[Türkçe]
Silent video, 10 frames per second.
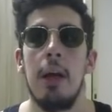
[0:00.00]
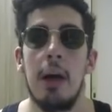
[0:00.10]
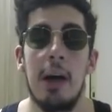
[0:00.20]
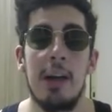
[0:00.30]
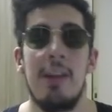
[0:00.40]

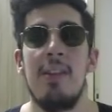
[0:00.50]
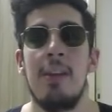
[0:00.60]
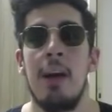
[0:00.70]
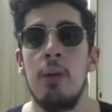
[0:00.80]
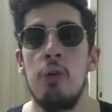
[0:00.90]
hard
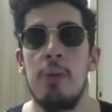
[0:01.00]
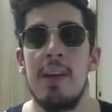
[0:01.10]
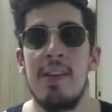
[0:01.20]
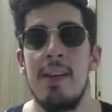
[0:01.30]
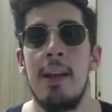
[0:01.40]
disk, daha güçlü
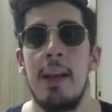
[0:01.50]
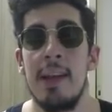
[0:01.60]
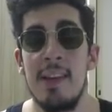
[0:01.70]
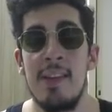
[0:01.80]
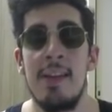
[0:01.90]
bir
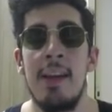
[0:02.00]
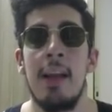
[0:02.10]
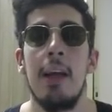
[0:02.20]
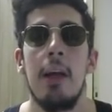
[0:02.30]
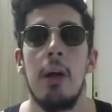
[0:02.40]
SSD
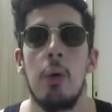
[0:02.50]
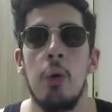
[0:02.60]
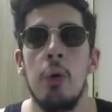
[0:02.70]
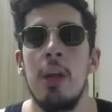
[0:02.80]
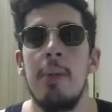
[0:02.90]
ile
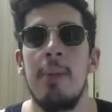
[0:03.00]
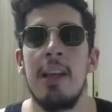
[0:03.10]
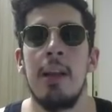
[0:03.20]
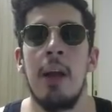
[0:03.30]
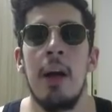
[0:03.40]
oyun tabii
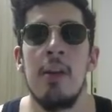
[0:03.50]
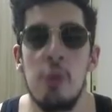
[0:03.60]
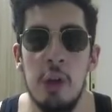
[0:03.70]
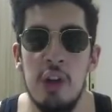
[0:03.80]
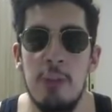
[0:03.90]
ki de daha hızlı
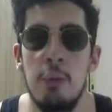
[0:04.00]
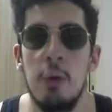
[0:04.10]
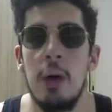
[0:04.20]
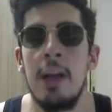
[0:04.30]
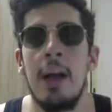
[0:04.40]
olacak.
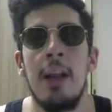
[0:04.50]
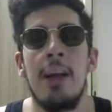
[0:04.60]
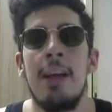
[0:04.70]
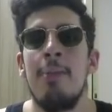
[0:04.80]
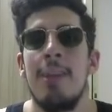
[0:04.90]
Bu hani
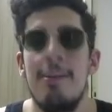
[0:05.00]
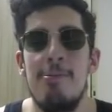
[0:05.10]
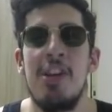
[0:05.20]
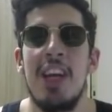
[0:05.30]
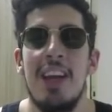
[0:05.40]
Allah'ın emri gibi
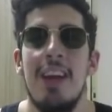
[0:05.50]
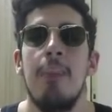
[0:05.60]
bir şey.